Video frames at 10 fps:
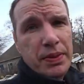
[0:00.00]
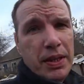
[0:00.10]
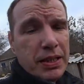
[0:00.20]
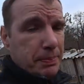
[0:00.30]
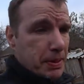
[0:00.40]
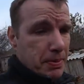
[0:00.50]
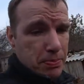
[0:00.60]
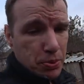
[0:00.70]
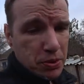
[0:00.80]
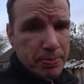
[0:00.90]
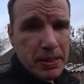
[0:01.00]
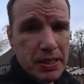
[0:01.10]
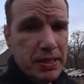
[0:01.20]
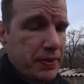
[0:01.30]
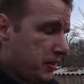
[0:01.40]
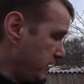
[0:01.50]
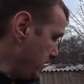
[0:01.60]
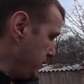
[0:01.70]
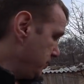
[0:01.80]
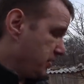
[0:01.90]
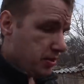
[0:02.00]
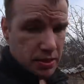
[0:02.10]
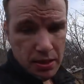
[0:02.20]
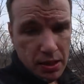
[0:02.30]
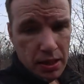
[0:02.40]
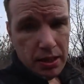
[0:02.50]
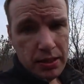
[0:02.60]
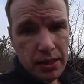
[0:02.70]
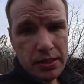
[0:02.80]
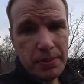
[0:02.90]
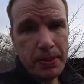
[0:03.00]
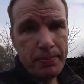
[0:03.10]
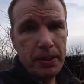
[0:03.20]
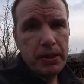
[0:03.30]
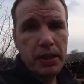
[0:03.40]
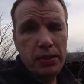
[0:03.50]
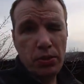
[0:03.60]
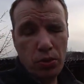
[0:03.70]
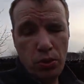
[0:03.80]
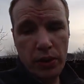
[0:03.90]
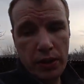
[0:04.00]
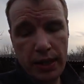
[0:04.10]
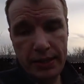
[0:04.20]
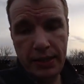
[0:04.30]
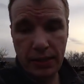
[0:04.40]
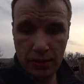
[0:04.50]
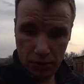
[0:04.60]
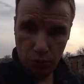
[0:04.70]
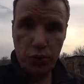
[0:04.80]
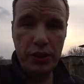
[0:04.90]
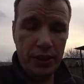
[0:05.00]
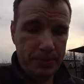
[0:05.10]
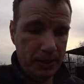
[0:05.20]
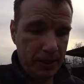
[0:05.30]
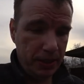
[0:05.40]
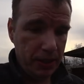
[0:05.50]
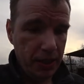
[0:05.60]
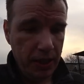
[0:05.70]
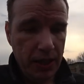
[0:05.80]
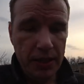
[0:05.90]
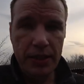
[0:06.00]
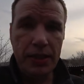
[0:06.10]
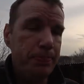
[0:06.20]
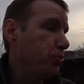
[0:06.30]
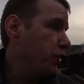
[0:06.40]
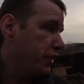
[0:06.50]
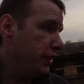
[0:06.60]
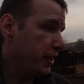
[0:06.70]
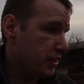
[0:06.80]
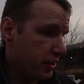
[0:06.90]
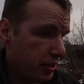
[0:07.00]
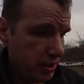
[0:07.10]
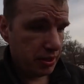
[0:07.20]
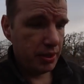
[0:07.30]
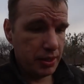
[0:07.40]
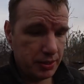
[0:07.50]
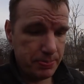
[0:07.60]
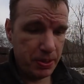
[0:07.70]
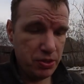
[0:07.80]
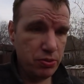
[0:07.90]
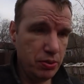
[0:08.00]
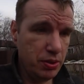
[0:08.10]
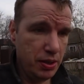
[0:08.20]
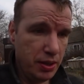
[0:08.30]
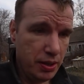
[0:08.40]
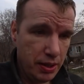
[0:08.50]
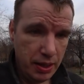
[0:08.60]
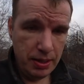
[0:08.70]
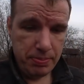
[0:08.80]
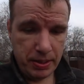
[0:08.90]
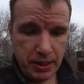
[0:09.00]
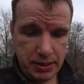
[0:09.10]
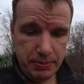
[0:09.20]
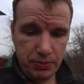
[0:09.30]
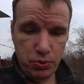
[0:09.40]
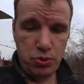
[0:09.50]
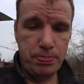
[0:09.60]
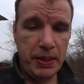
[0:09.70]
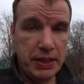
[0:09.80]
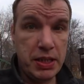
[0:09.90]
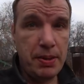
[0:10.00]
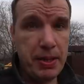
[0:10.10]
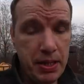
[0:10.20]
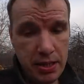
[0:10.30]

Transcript: Я так понимаю, просто в процессе высыхания краска приобретает другой оттенок, нужный нам оттенок. Сейчас я пузырьки наши краски принесу, покрасим ловушку пятнышками.